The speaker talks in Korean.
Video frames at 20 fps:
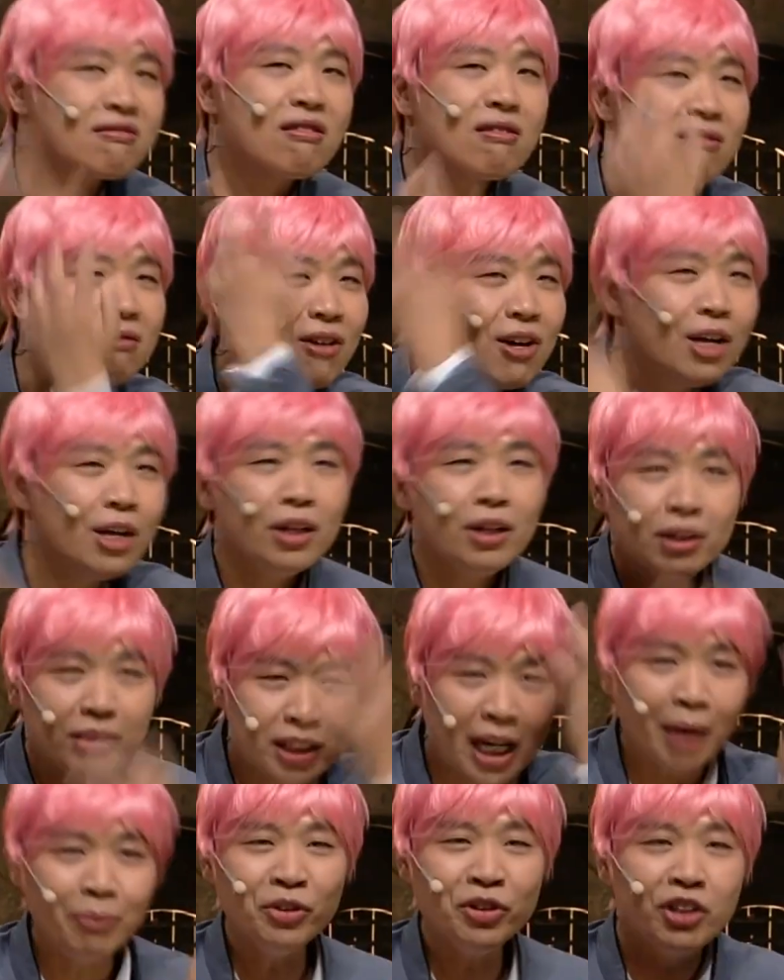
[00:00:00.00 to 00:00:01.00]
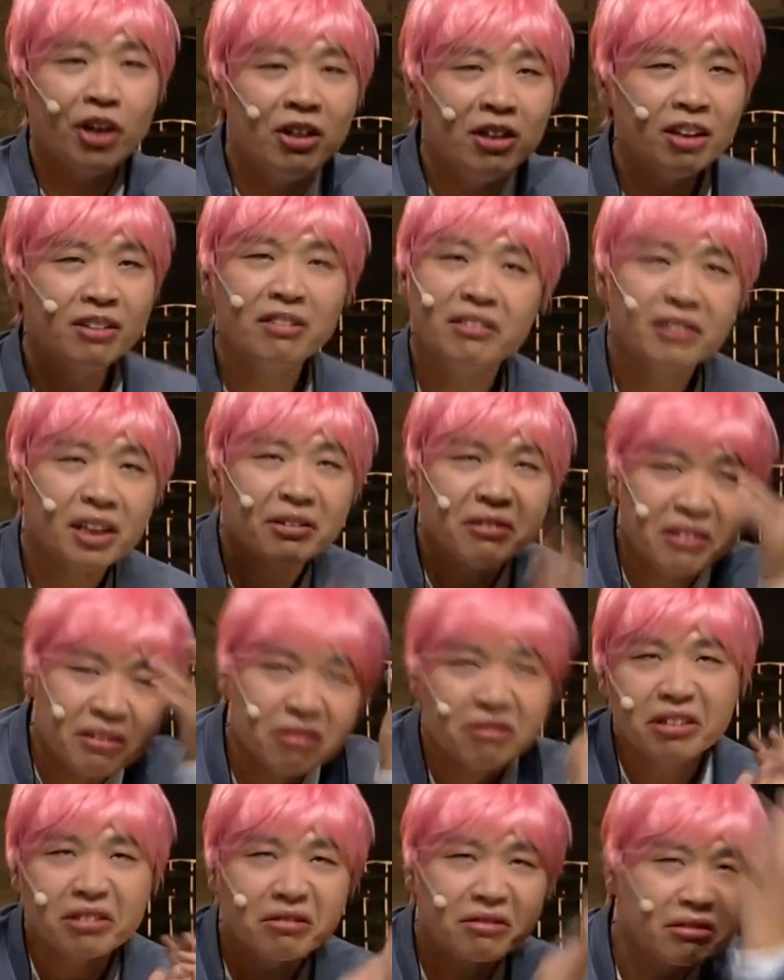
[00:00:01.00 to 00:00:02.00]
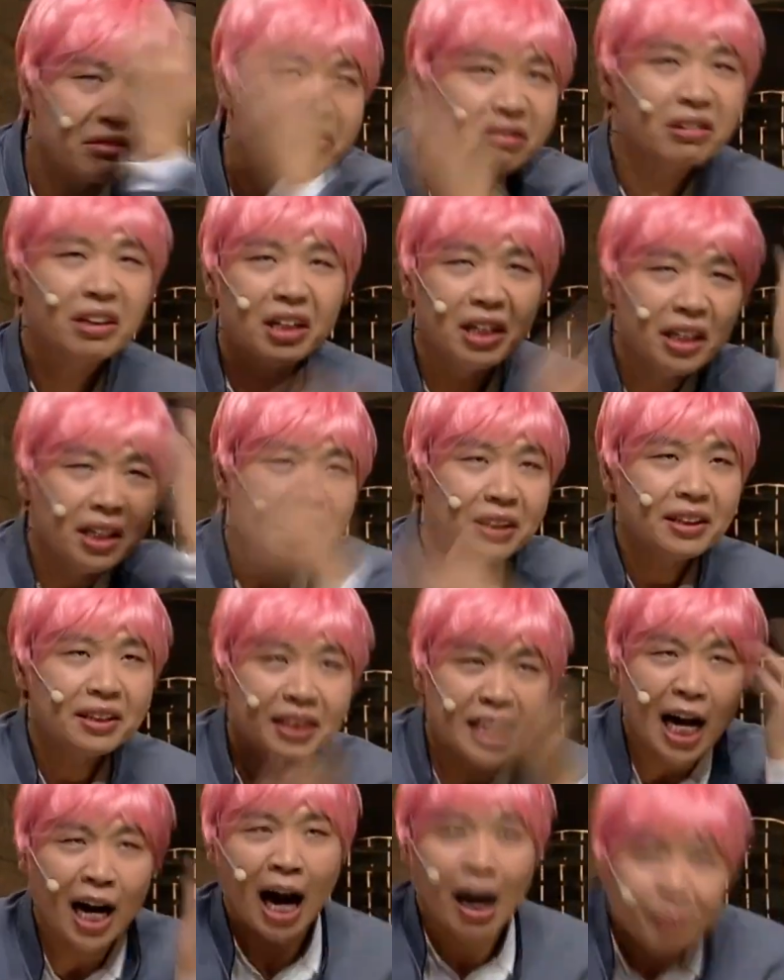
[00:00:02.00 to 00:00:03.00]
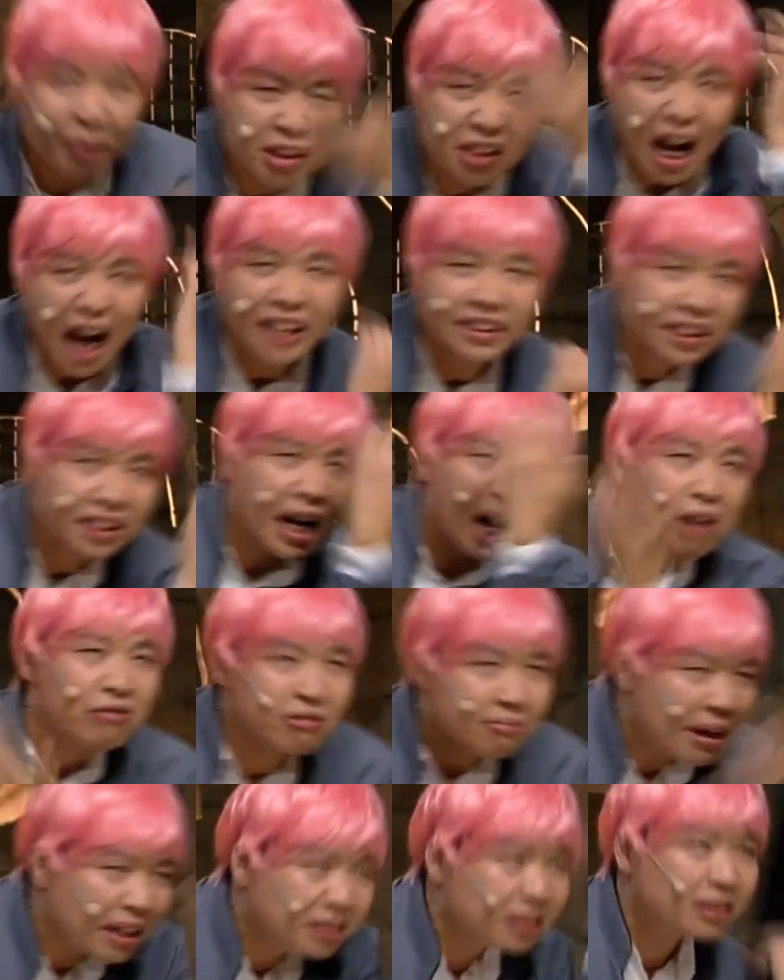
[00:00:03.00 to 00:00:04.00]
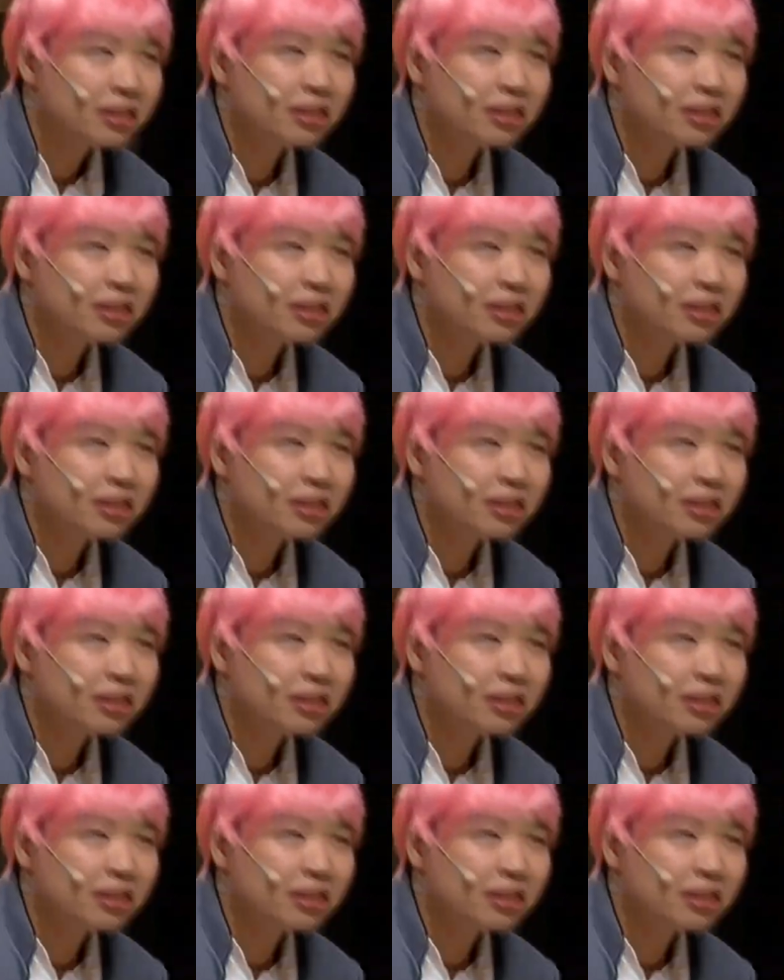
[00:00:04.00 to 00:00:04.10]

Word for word: 어? 차문 열렸는데도 이러고 있고. 차 가면은 같이 가고 막.